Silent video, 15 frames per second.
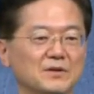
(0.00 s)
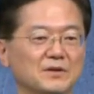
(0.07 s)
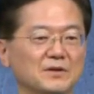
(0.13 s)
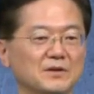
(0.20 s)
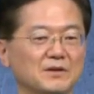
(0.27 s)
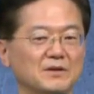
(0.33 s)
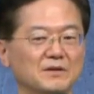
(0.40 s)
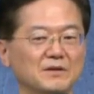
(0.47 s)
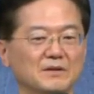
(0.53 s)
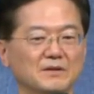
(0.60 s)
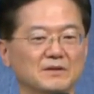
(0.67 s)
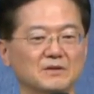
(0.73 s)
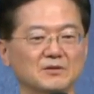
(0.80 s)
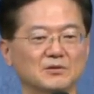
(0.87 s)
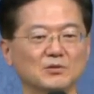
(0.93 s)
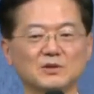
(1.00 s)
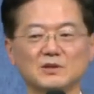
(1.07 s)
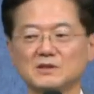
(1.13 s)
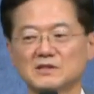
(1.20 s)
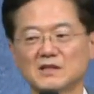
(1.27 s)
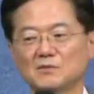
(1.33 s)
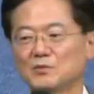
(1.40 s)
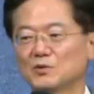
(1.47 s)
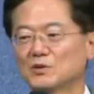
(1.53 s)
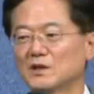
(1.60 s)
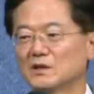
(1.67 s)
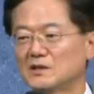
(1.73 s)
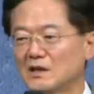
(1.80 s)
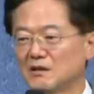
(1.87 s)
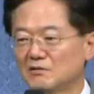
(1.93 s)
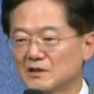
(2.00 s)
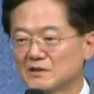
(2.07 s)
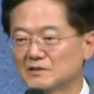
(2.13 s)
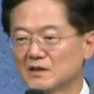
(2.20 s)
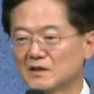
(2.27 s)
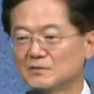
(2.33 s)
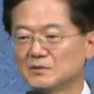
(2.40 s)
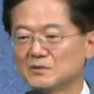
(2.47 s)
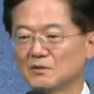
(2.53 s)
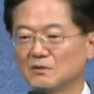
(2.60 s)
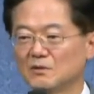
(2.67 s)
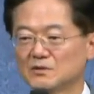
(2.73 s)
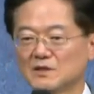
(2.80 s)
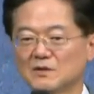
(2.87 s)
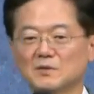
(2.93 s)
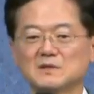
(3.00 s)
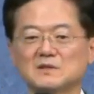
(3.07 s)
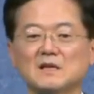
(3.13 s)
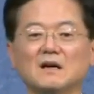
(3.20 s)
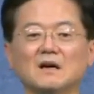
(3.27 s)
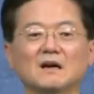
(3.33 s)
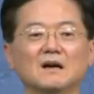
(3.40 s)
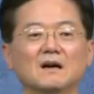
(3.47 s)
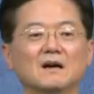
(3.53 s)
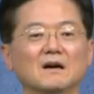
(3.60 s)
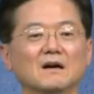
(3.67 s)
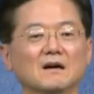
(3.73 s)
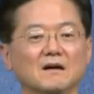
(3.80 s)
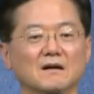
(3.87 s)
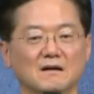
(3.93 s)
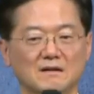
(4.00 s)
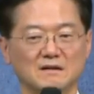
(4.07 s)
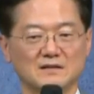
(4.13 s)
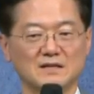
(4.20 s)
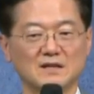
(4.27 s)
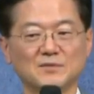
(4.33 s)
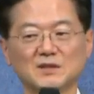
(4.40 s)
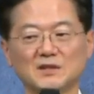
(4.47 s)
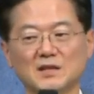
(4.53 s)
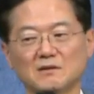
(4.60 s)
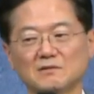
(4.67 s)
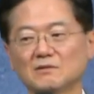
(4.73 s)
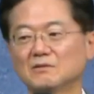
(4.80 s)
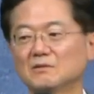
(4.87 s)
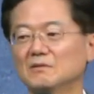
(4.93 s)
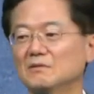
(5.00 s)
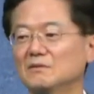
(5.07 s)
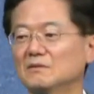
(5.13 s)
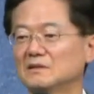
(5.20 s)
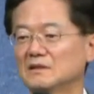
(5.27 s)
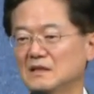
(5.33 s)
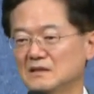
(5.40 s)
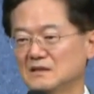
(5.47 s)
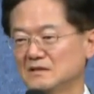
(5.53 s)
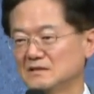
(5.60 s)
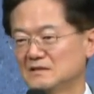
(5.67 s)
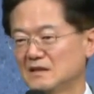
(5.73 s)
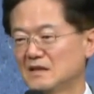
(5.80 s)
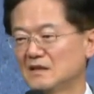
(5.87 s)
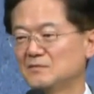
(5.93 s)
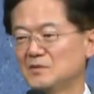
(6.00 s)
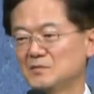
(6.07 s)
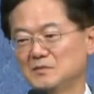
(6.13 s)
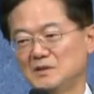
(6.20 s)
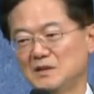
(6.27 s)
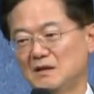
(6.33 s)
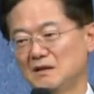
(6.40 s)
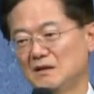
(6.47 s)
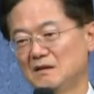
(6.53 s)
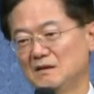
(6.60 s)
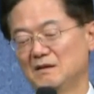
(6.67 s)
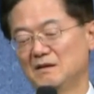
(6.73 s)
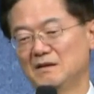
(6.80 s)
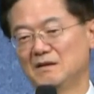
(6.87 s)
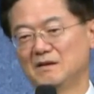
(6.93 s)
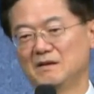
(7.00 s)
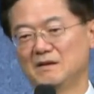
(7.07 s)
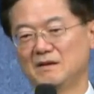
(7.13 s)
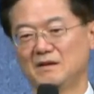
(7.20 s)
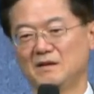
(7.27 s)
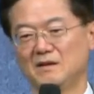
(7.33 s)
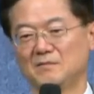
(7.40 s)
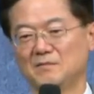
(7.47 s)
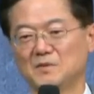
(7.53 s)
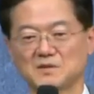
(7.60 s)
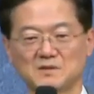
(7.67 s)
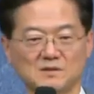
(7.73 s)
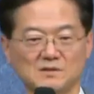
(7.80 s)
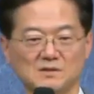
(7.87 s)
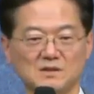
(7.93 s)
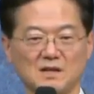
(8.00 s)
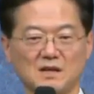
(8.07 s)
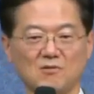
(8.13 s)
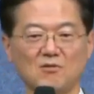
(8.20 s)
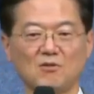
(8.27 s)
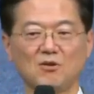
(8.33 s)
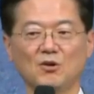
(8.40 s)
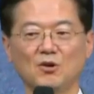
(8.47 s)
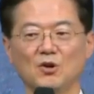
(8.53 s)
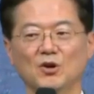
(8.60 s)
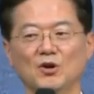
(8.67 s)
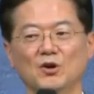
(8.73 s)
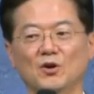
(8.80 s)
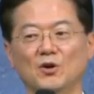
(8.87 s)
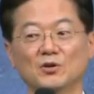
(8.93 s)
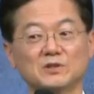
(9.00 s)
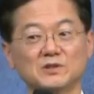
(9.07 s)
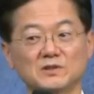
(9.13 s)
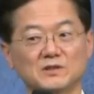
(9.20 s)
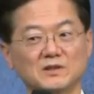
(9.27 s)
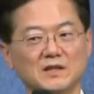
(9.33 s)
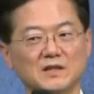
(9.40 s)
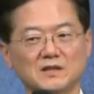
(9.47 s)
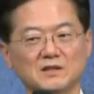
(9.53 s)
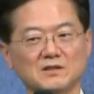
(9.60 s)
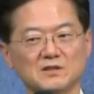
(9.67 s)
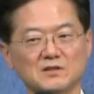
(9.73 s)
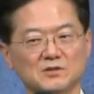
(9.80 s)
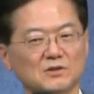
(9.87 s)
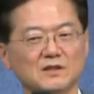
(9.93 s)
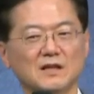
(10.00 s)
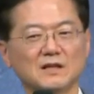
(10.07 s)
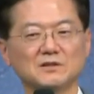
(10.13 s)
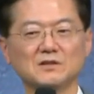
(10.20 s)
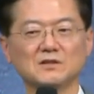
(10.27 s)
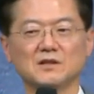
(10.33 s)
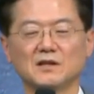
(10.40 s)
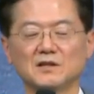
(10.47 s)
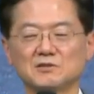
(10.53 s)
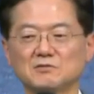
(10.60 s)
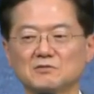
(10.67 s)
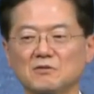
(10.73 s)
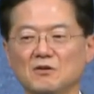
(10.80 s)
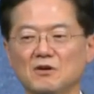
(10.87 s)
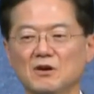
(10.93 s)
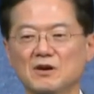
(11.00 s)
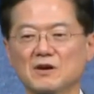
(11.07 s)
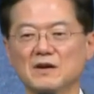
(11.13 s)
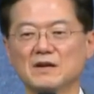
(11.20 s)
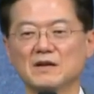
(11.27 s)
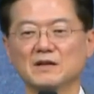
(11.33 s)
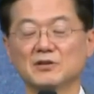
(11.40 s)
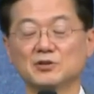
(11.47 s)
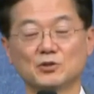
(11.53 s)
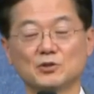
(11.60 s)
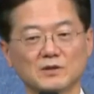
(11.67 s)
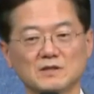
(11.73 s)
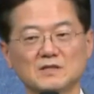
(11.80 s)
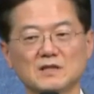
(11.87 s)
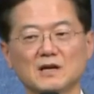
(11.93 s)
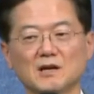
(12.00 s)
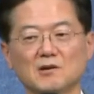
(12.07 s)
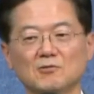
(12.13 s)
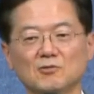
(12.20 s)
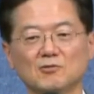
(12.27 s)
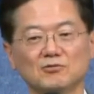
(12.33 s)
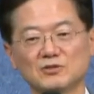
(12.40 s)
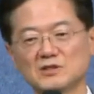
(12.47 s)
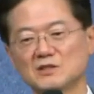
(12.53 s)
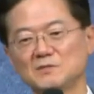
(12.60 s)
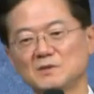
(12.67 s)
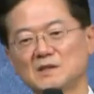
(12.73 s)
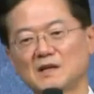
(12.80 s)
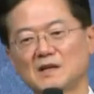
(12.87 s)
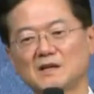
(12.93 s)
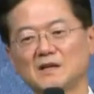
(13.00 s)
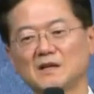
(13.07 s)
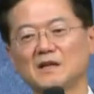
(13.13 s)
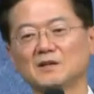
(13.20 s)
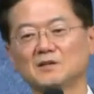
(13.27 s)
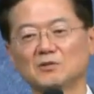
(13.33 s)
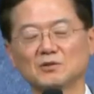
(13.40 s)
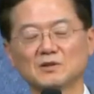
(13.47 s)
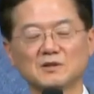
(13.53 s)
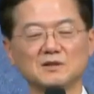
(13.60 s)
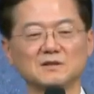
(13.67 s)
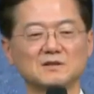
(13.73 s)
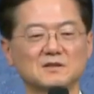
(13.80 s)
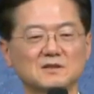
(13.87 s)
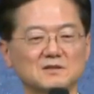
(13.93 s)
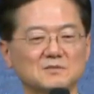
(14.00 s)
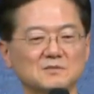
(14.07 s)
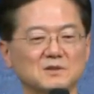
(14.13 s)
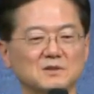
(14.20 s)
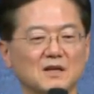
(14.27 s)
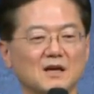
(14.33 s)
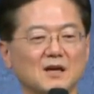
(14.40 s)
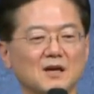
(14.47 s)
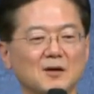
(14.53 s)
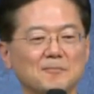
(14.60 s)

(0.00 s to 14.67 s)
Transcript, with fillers: 예, 독일을 잘 모르겠다고 하는 사람은 오자마자 아, 차만 타고 다니는 사람입니다. 예, 버스를 타고 어디서 내리는지 소리가 안 들려가지고 촉인장하고 훈짐이 달아야 독일이 느껴집니다.